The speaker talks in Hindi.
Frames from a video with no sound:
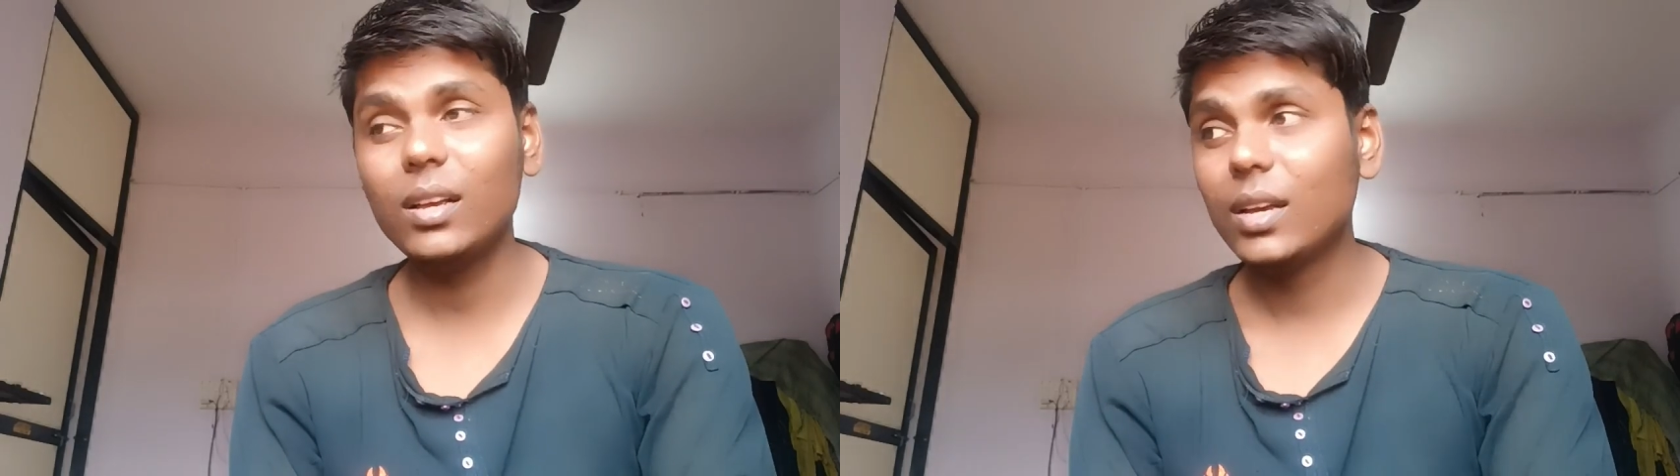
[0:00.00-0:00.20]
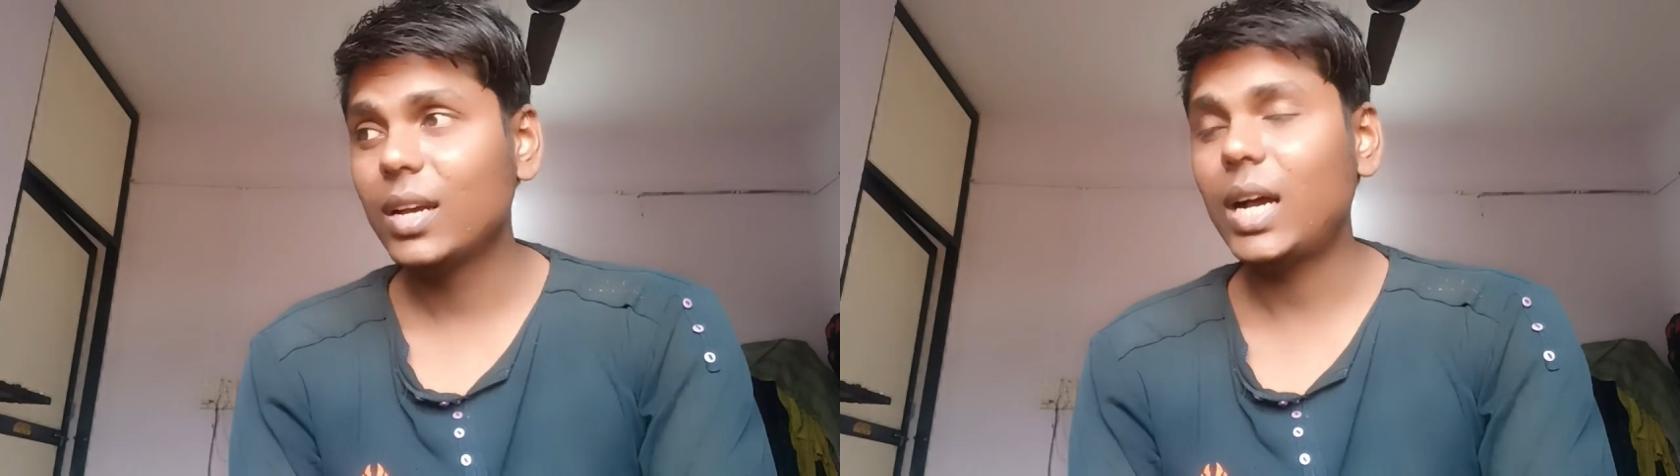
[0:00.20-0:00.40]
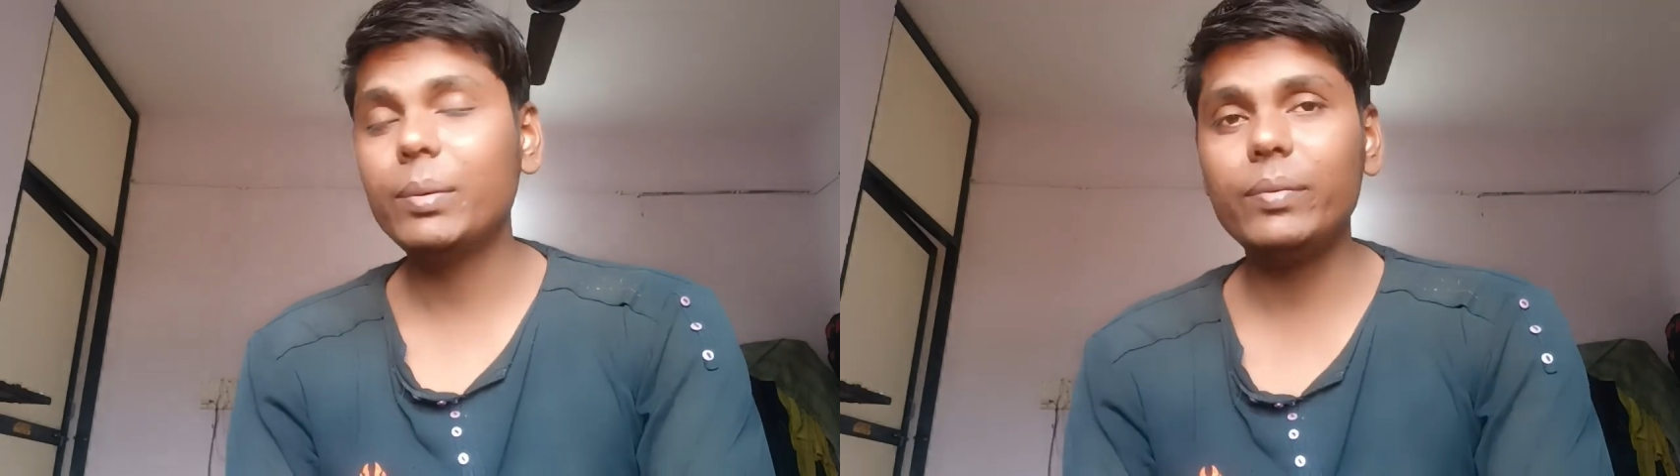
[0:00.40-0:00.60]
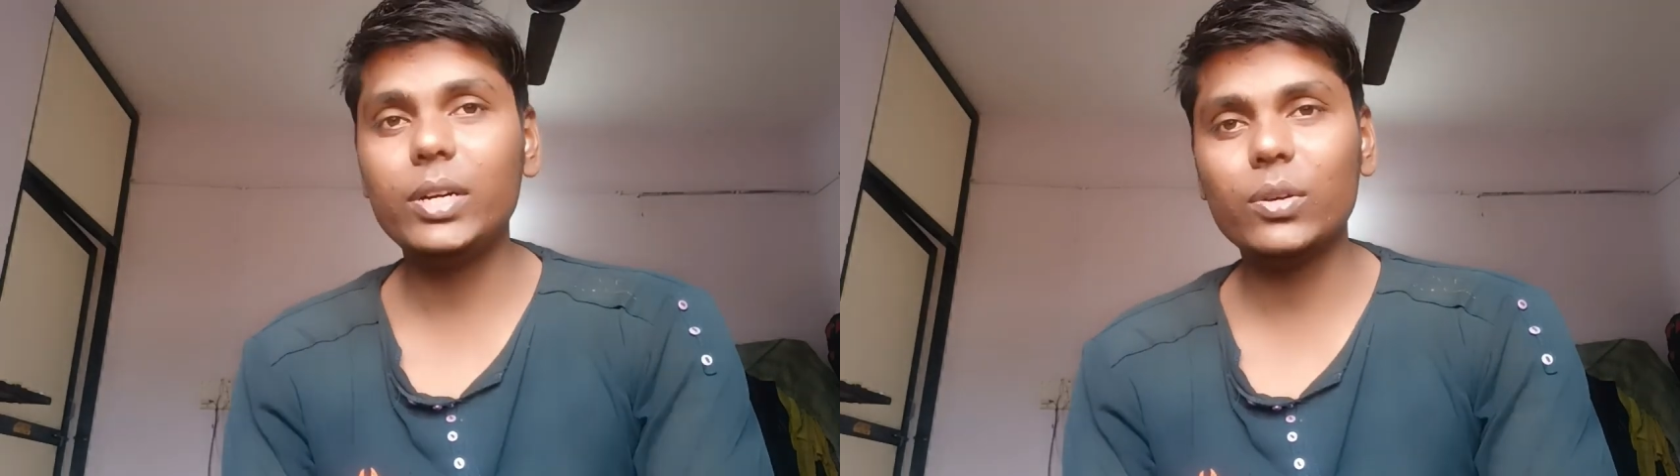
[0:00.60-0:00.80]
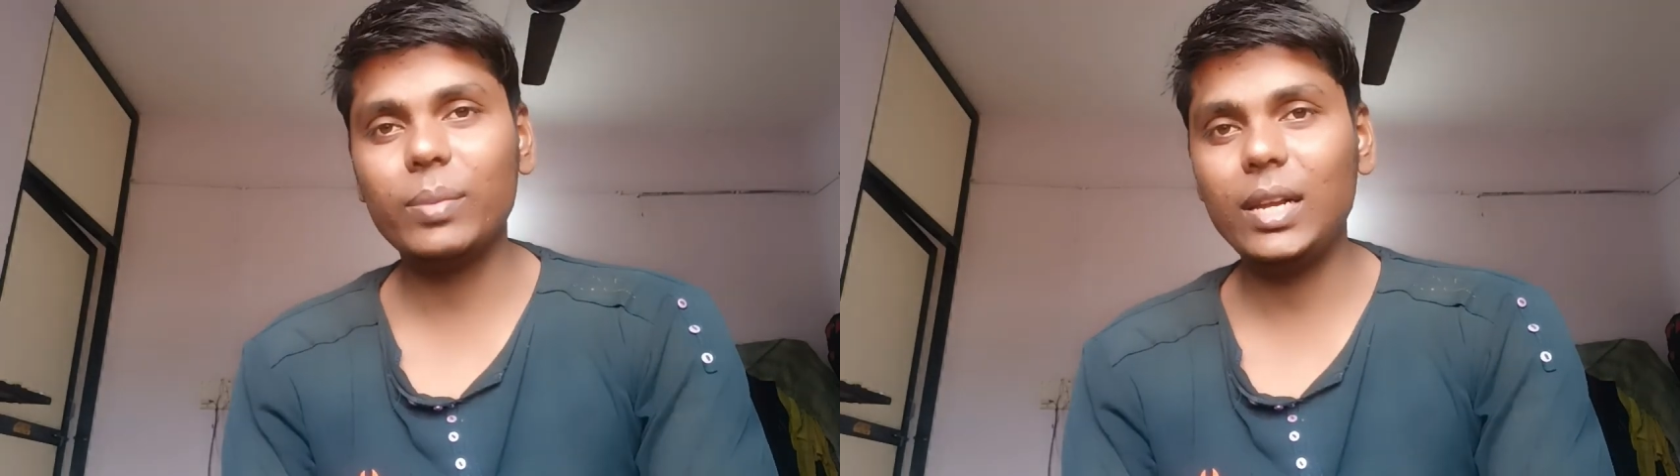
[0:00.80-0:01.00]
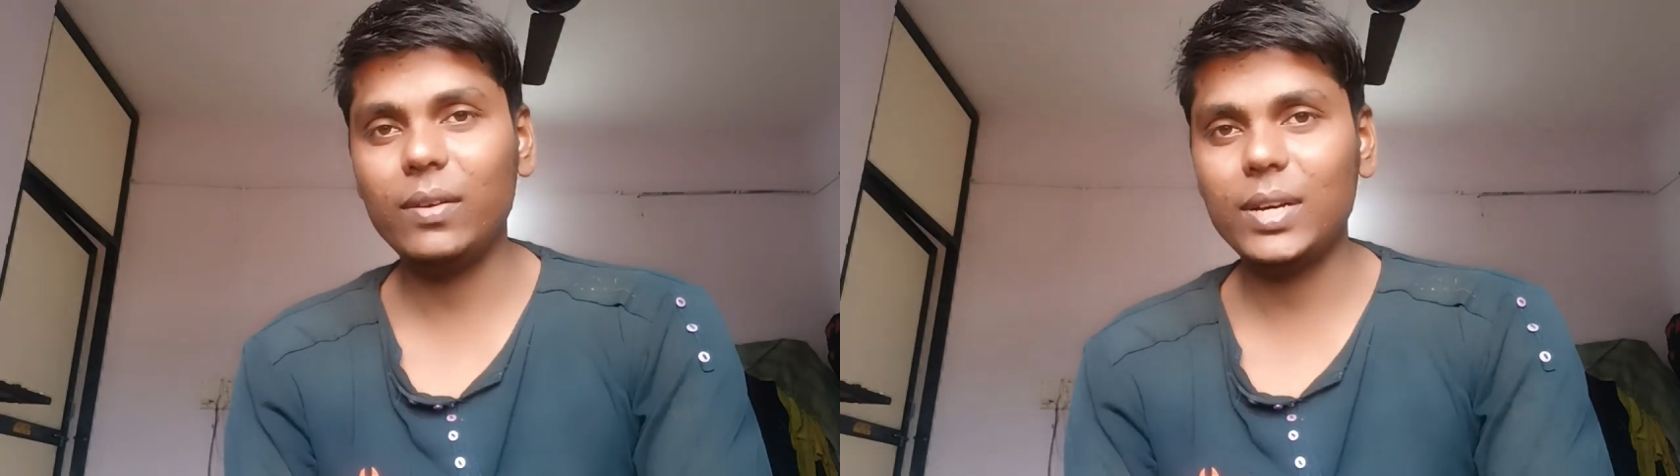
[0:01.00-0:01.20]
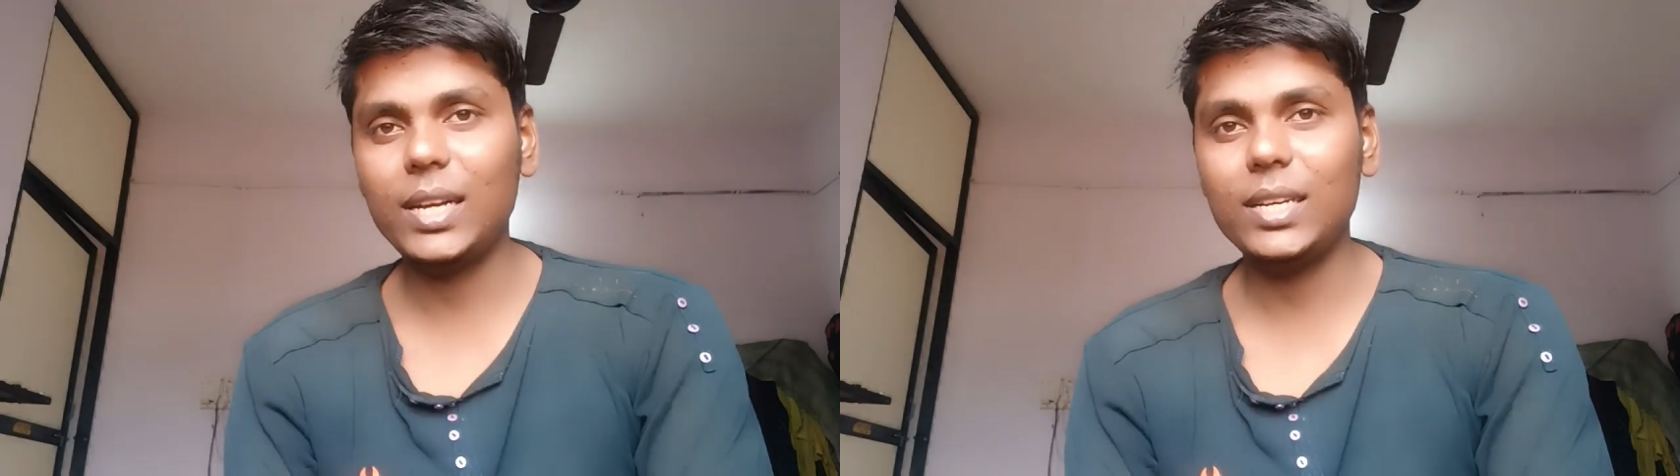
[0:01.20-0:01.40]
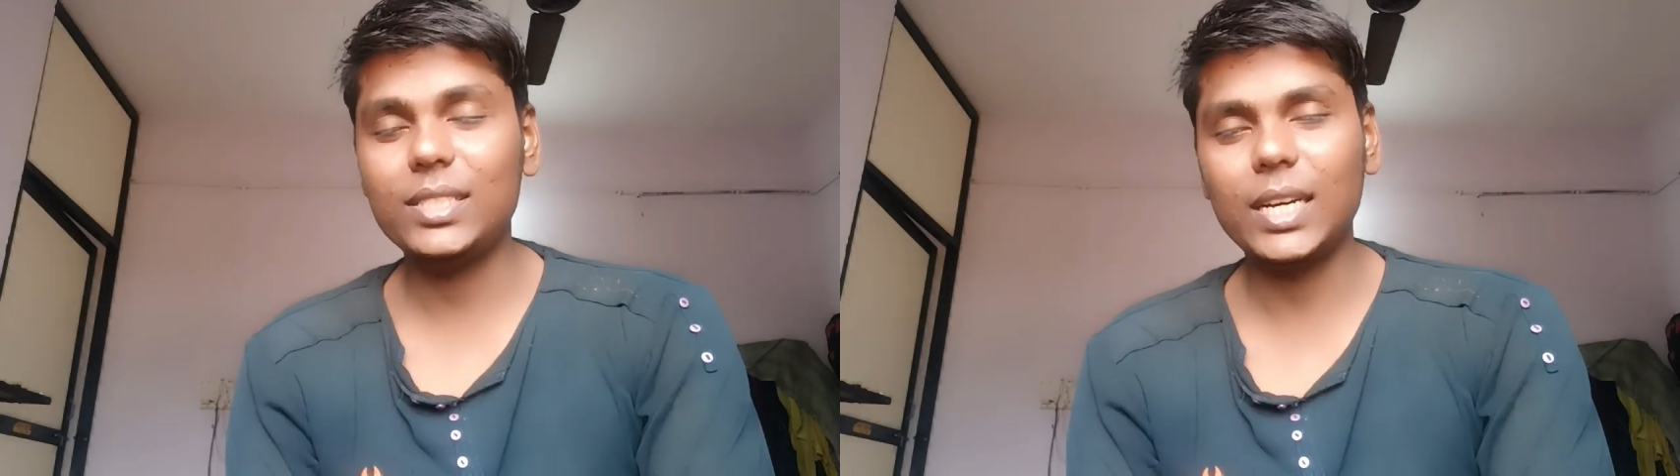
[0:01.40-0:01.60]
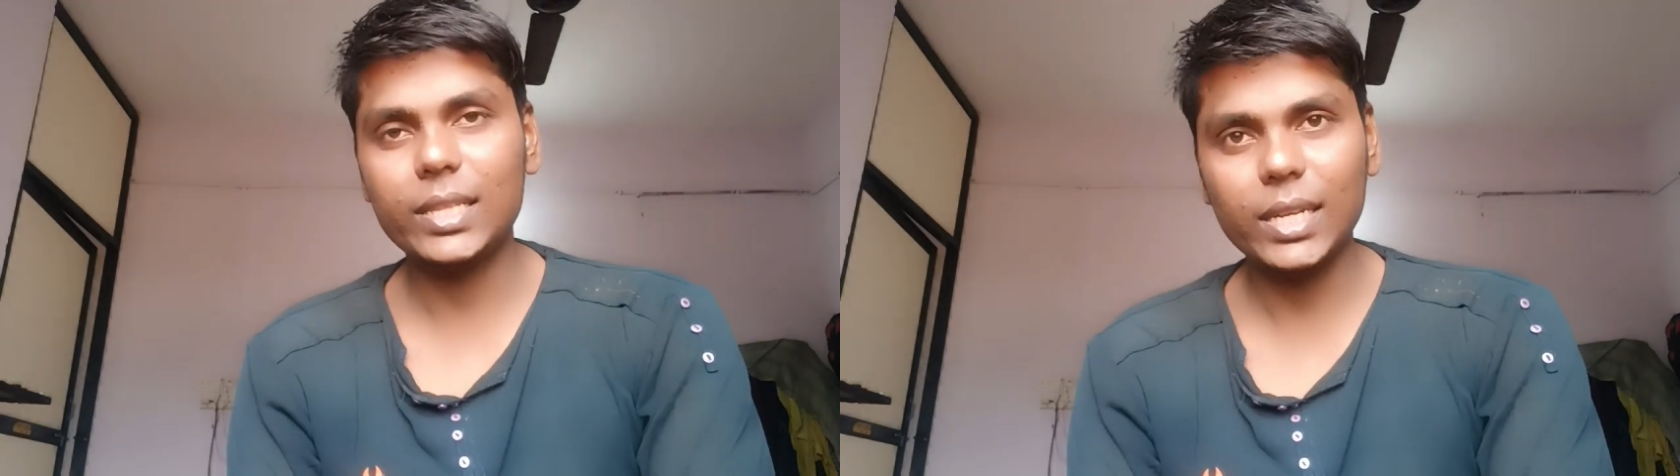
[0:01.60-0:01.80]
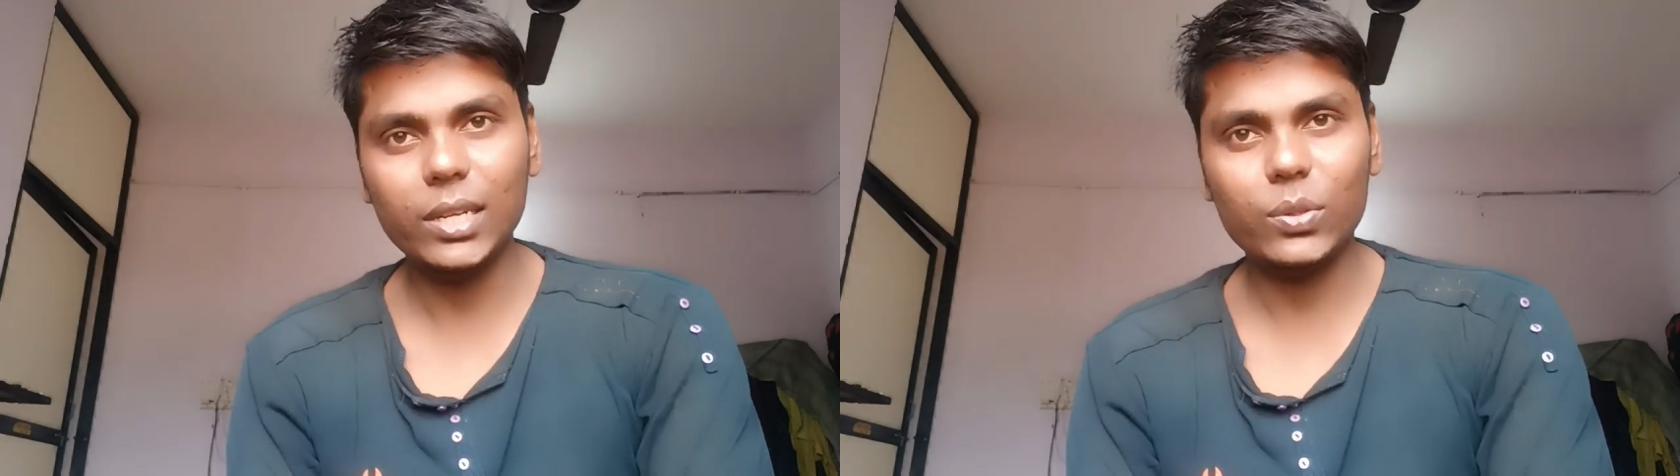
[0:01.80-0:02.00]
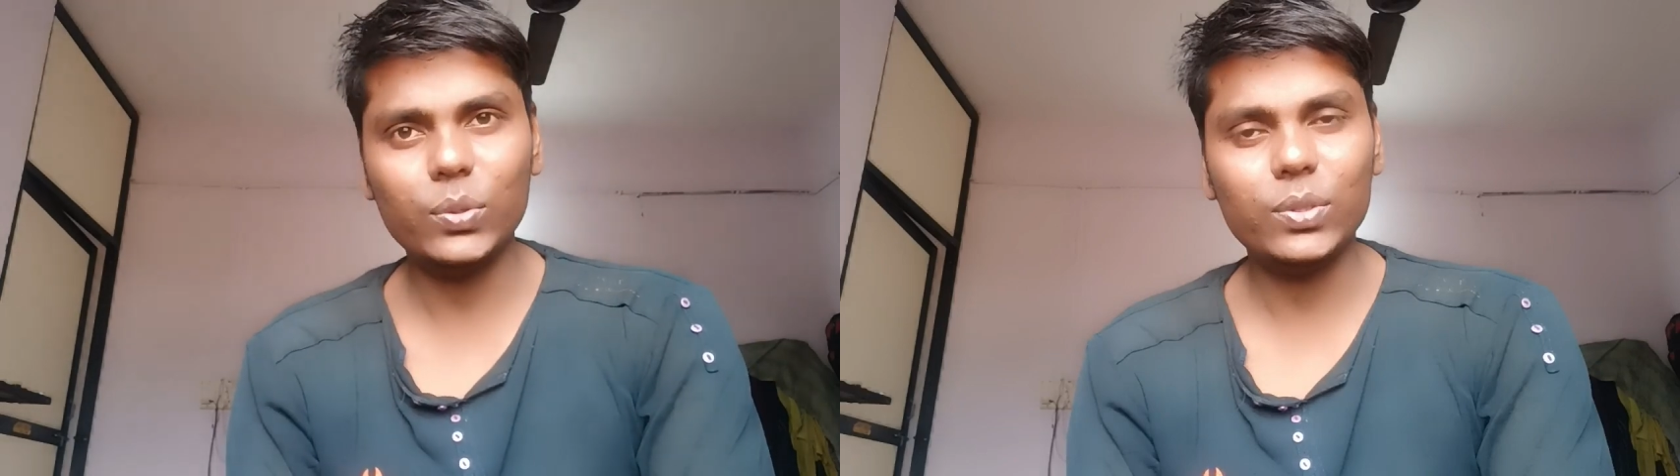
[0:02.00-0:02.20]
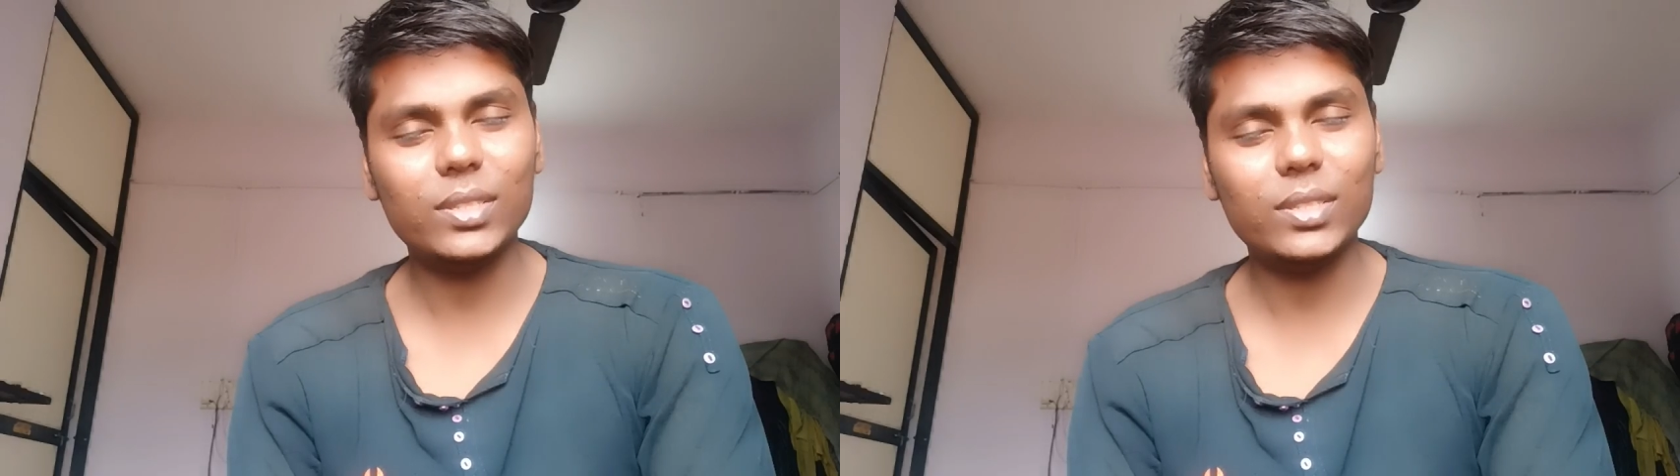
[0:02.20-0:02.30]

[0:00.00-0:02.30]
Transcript: अभी वीडियो मिलने वाला है चार तारीख को